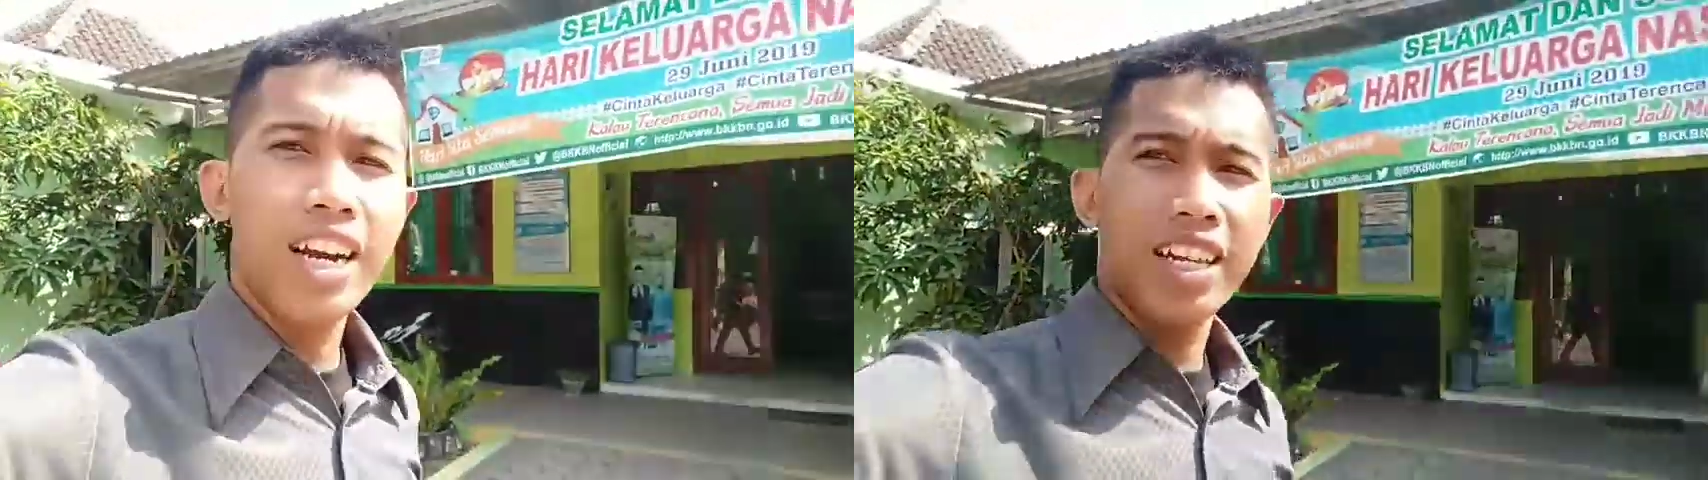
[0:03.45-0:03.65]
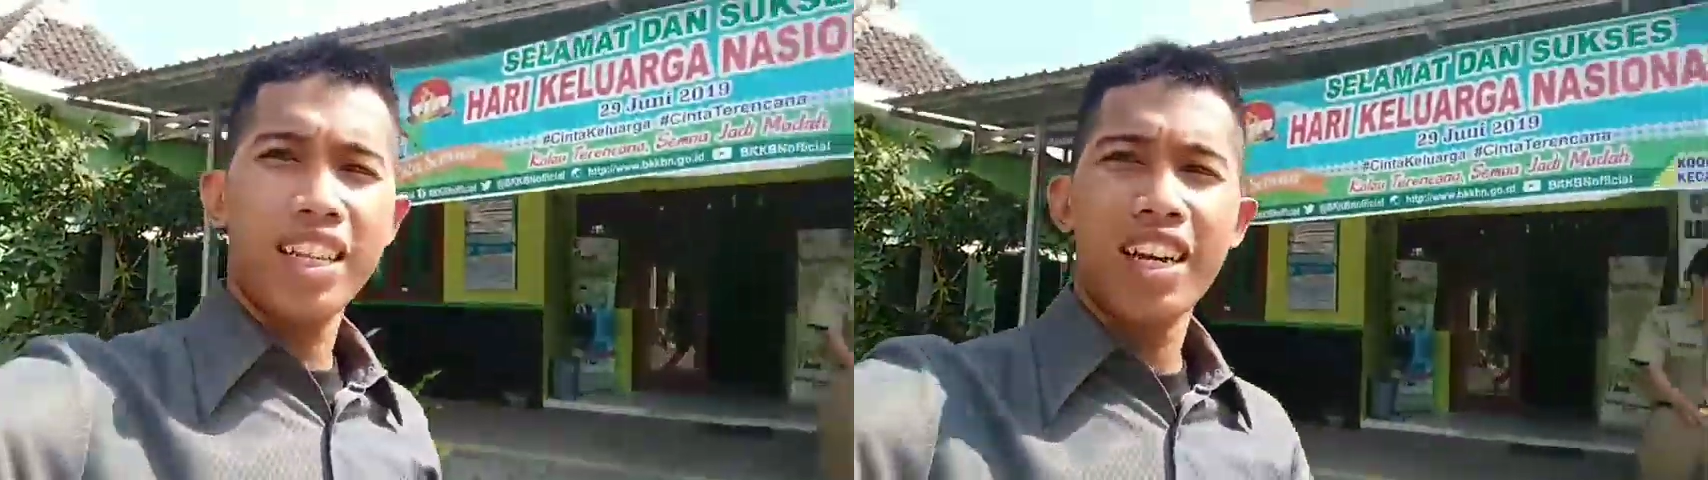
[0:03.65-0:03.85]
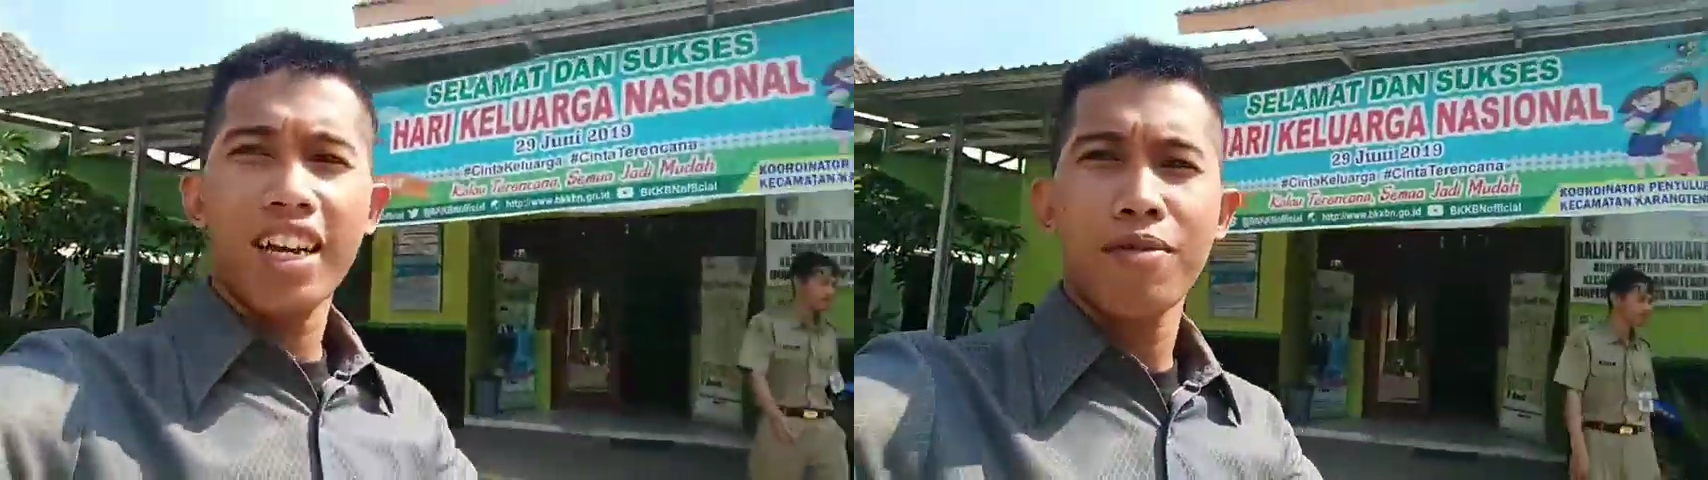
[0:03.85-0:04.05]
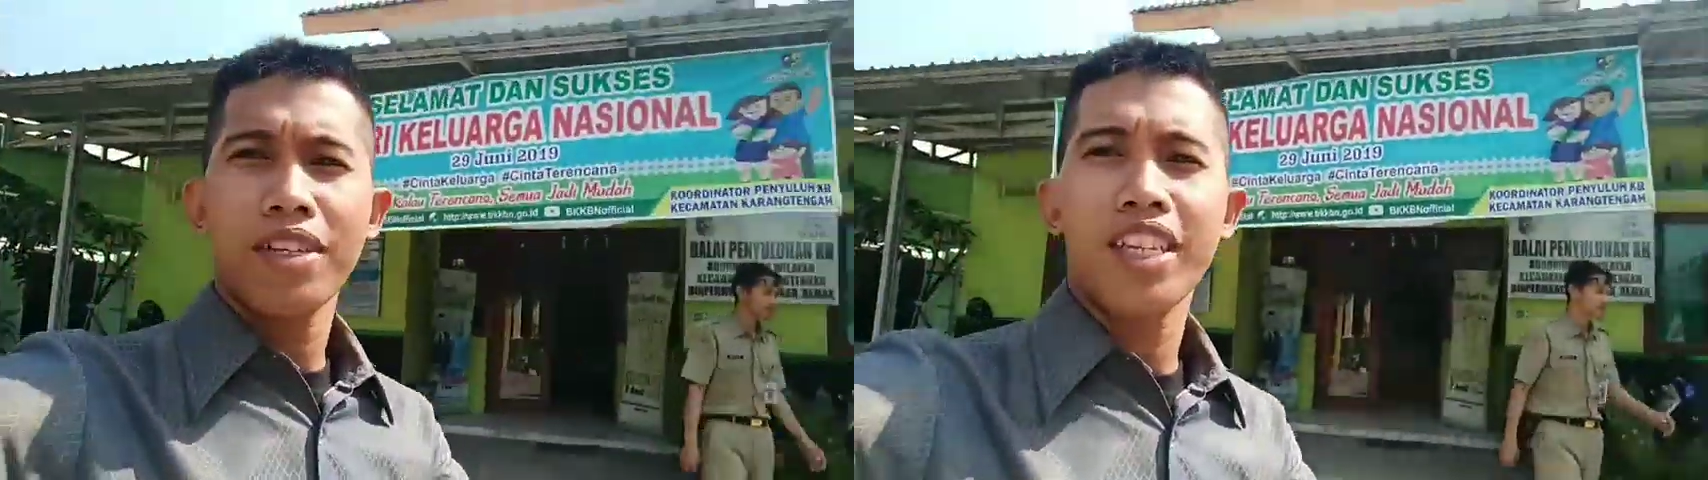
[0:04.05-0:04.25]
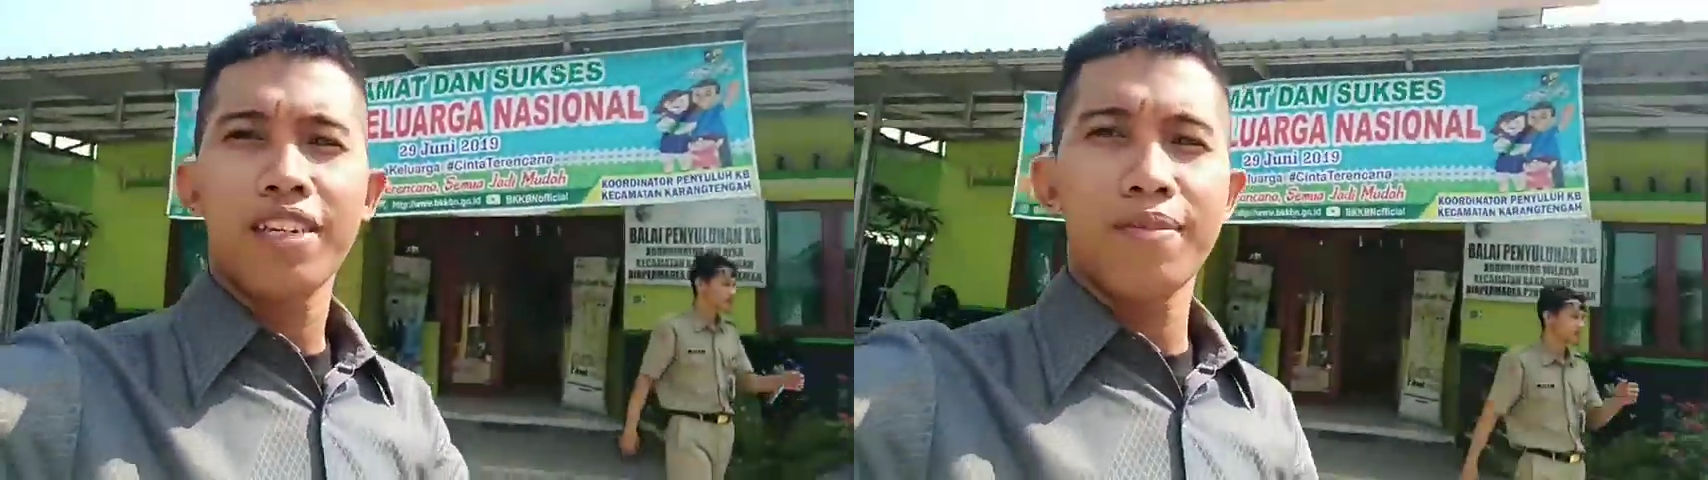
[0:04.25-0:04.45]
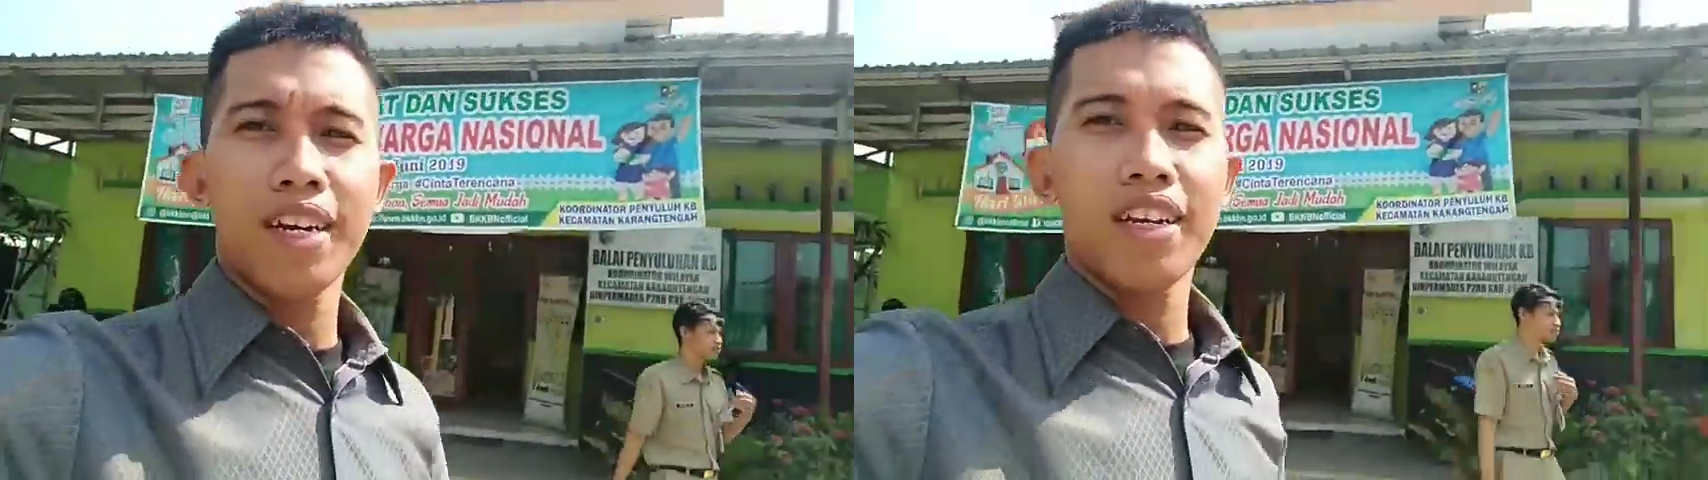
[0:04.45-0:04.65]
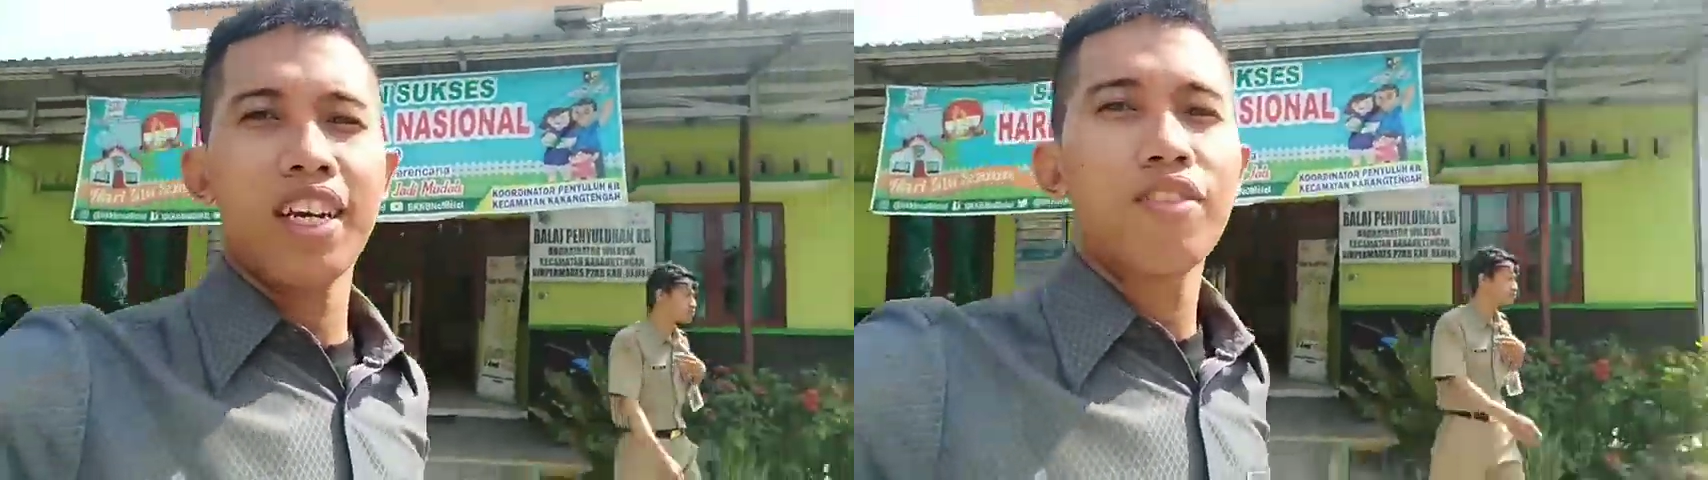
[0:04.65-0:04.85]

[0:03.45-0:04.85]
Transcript: Karangtengah, Kabupaten Demak.